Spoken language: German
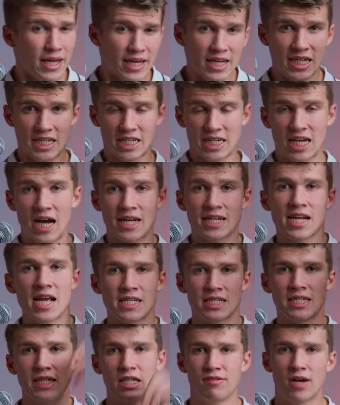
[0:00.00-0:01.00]
Ich kann
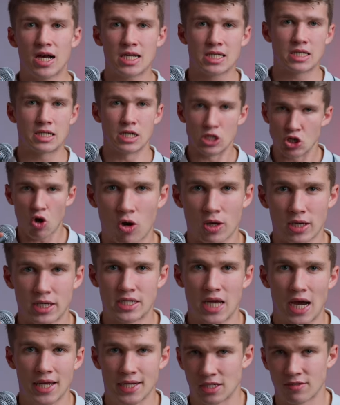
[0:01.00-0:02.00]
es nicht fassen. Doch,
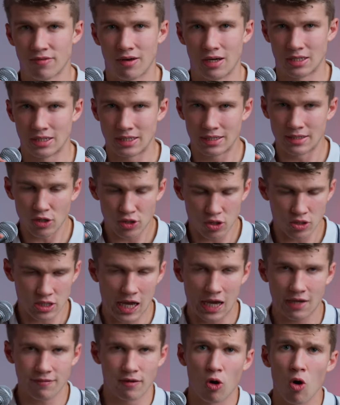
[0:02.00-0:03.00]
ich kann es fassen. Soll ich euch
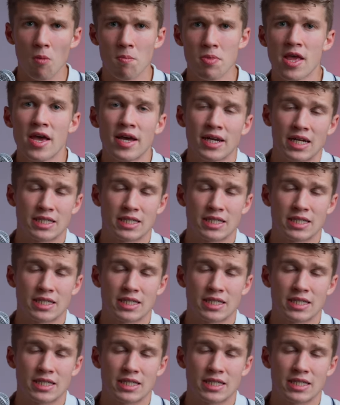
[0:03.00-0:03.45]
sagen, warum?